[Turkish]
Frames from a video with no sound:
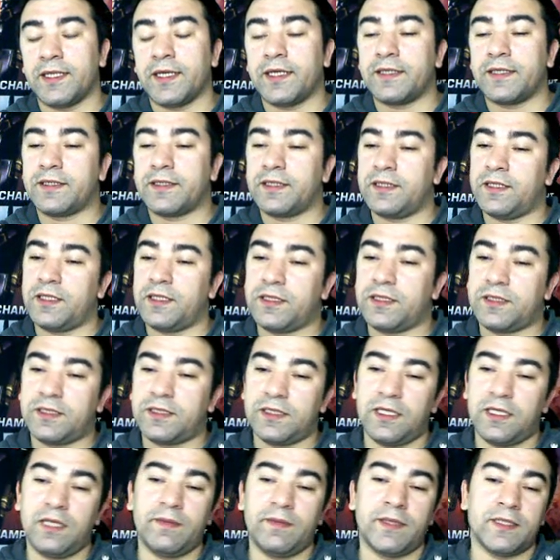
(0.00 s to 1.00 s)

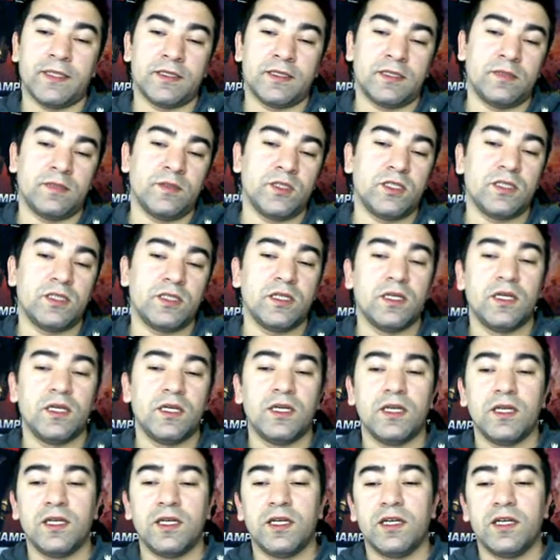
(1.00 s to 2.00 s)
etkinleştirilemez demiş.
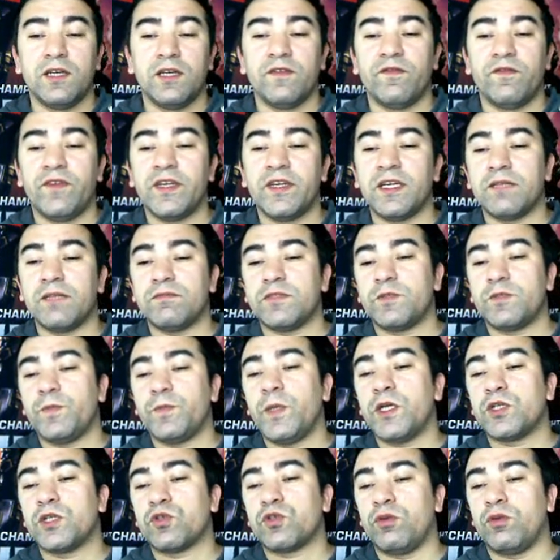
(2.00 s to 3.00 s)
Ve
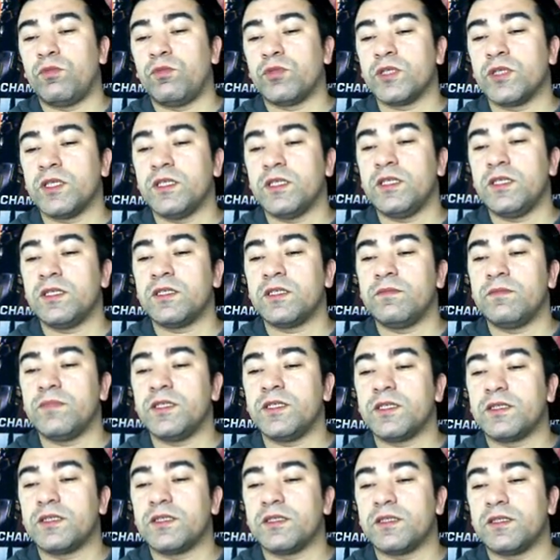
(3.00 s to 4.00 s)
75 komboda Eagle
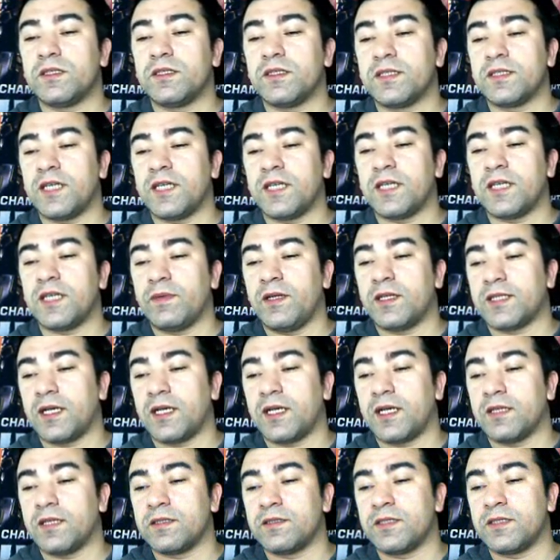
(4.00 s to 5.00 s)
bir kritik darbeyle
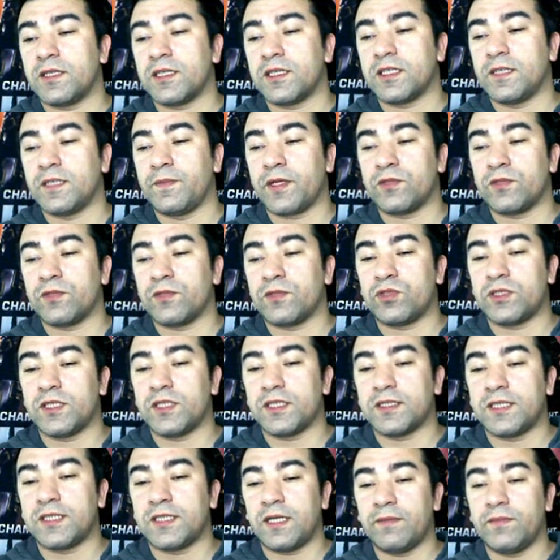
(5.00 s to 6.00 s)
saldırdığında rakipler
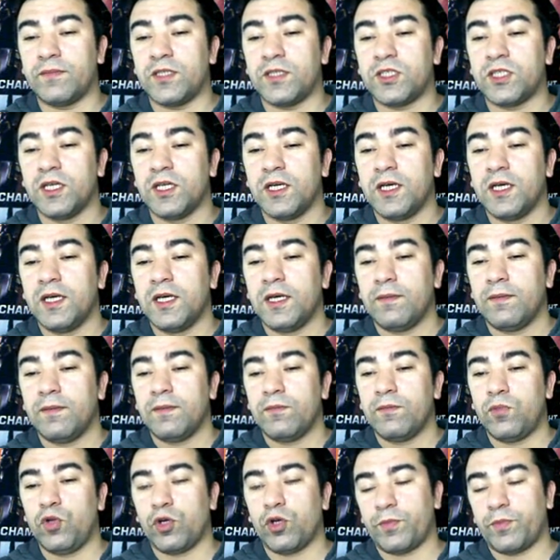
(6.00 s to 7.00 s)
%85
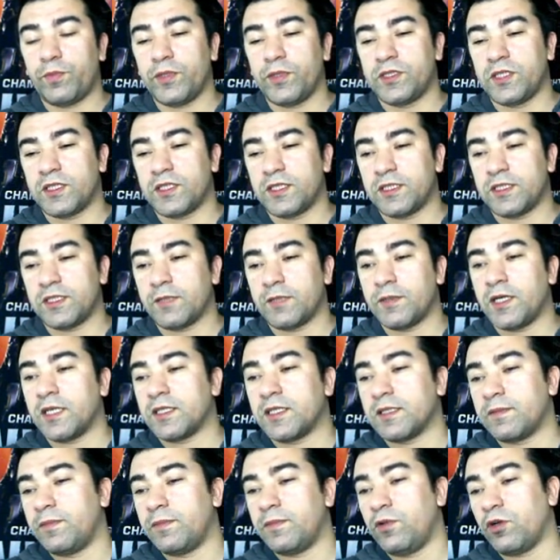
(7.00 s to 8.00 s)
blok becerisine sahip.
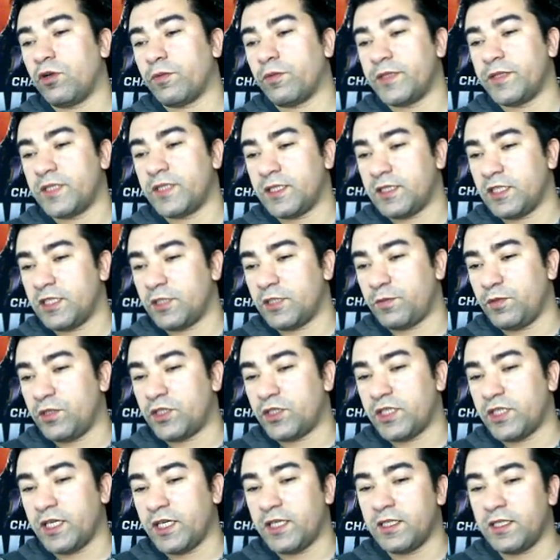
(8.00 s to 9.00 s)
Artık blok becerisi hiçbir
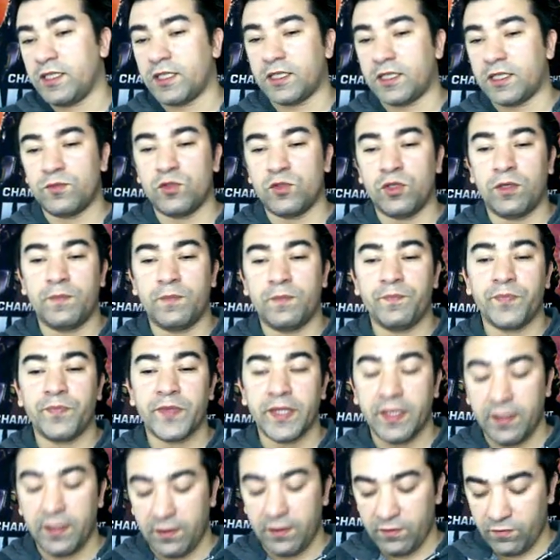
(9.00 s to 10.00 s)
işe yaramıyor.
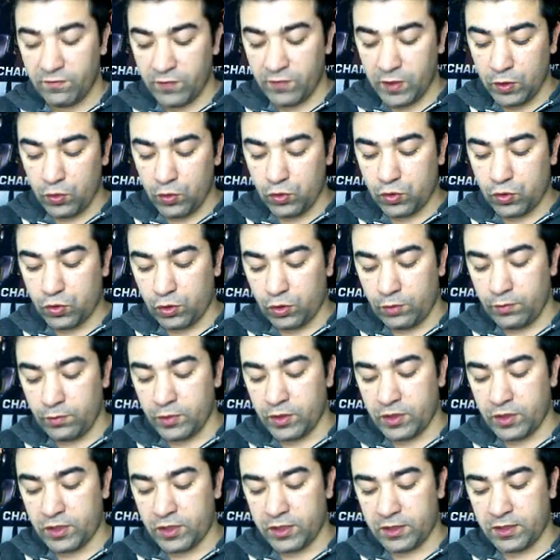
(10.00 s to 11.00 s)
Ve 100
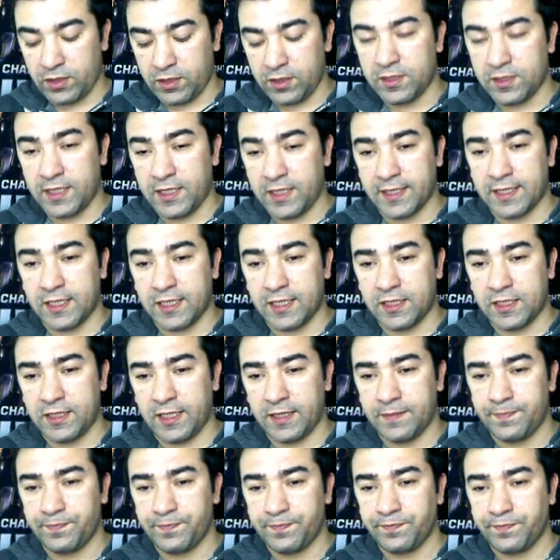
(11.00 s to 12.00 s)
komboya çıktığınızda
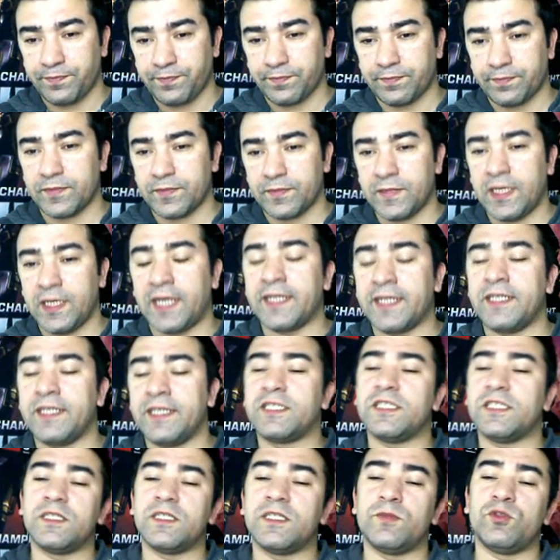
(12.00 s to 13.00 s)
arkadaşlar yani
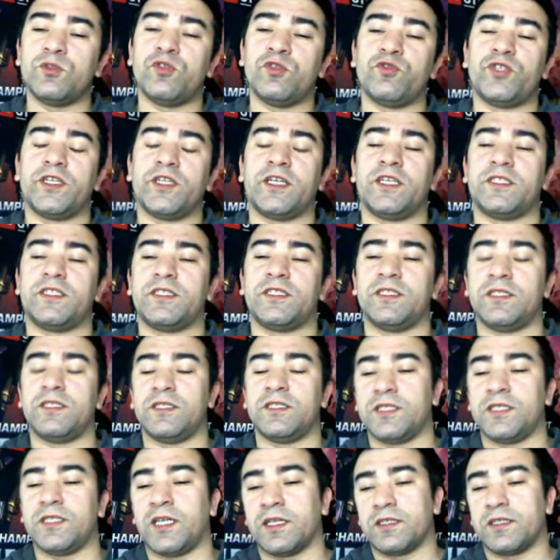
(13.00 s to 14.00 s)
ikinci bir dövüşe
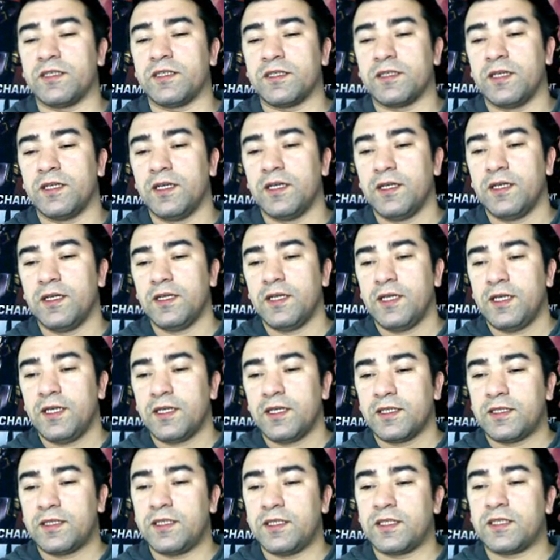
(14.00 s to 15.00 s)
geçtiğinizde artık
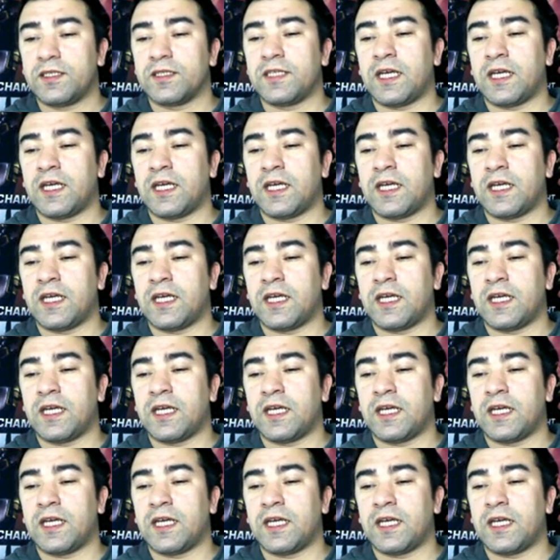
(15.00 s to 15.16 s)
kritik